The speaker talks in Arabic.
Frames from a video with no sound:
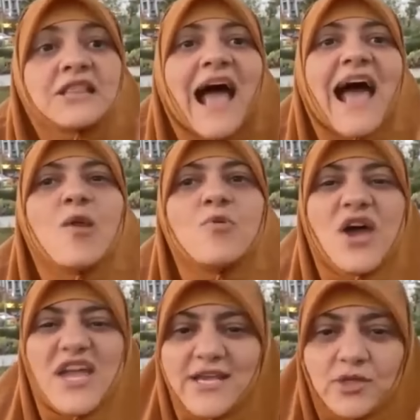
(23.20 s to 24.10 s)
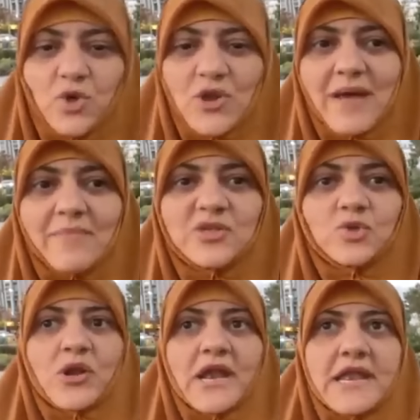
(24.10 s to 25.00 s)
تعالوا نحيي سنة من
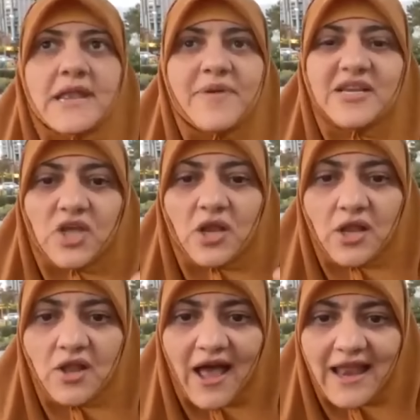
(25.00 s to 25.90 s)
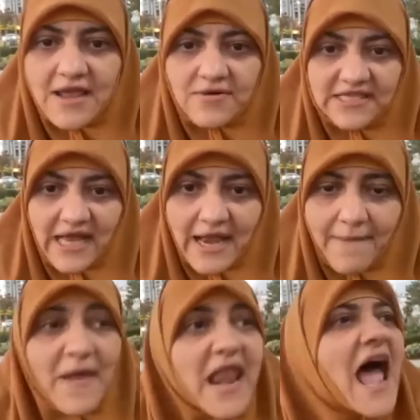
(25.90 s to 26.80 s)
سنن النبي صلى الله عليه
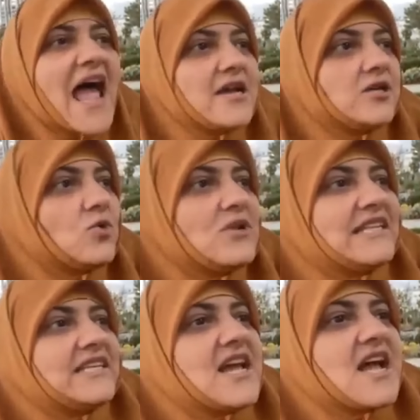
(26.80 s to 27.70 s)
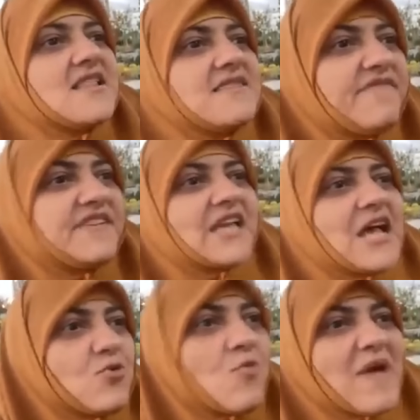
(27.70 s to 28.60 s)
وسلم من أحيا سنتي عند
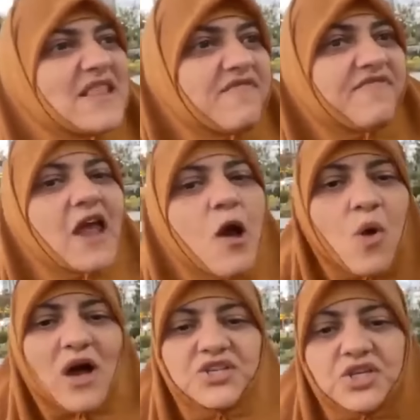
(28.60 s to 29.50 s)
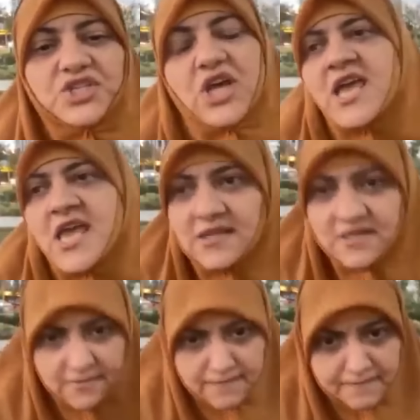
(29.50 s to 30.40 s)
فساد أمتي فله أجر شهيد
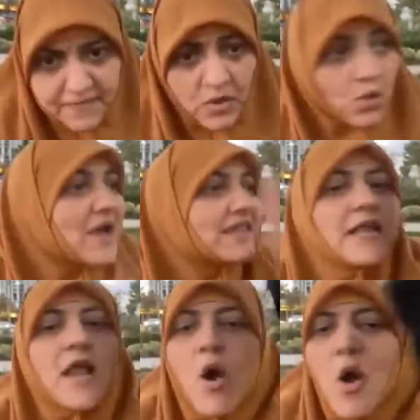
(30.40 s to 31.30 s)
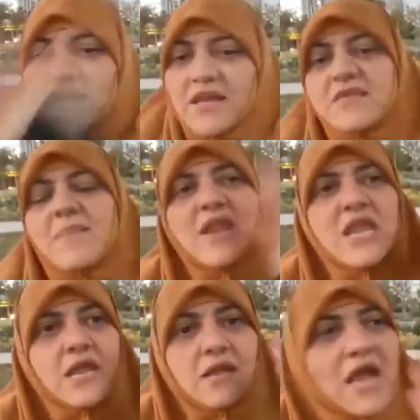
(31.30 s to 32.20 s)
ورواية تانية له أجر
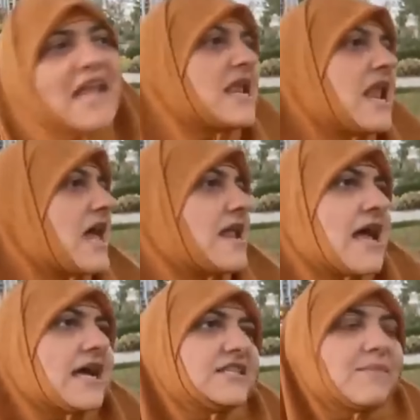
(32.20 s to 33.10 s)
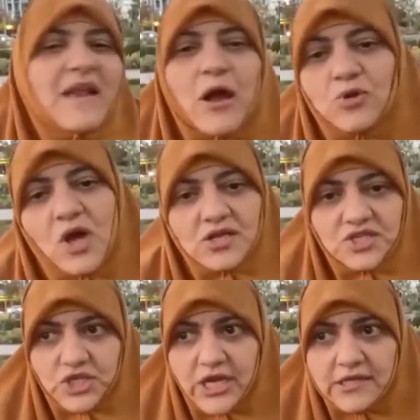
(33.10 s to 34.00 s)
80 يا دي الهنا يا أختي ما ناخد أجر
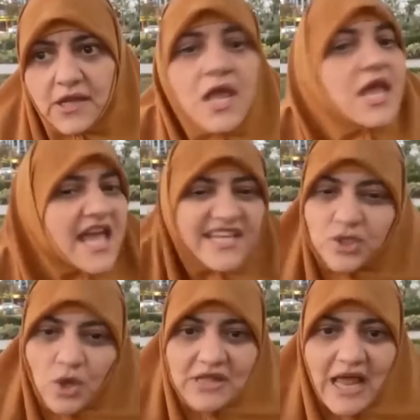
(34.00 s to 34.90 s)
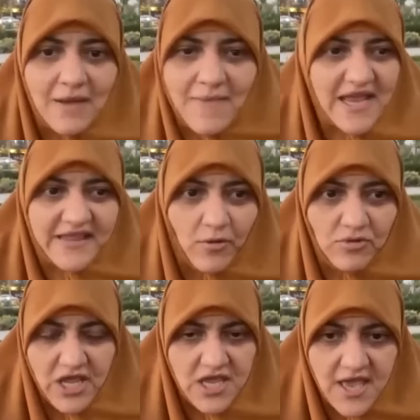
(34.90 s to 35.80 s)
الشهيد إيه السنة اللي ميتة
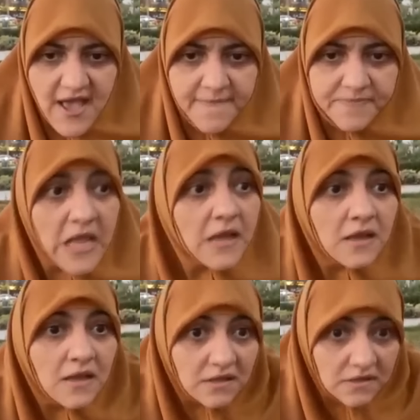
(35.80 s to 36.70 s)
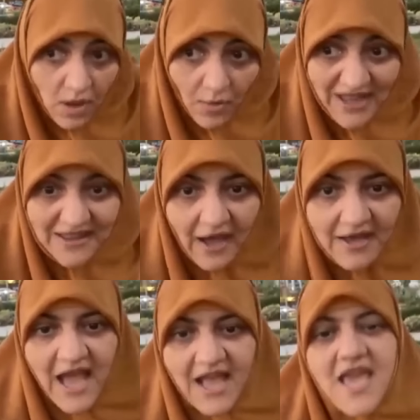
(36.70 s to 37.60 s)
ونحييها توضأ
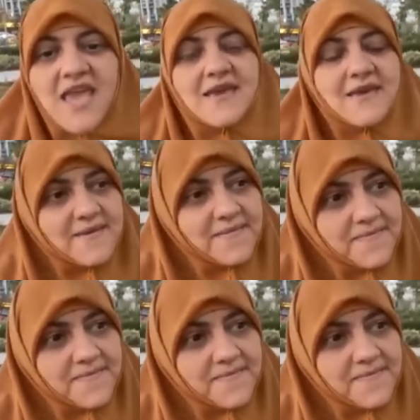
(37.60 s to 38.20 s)
لأخيك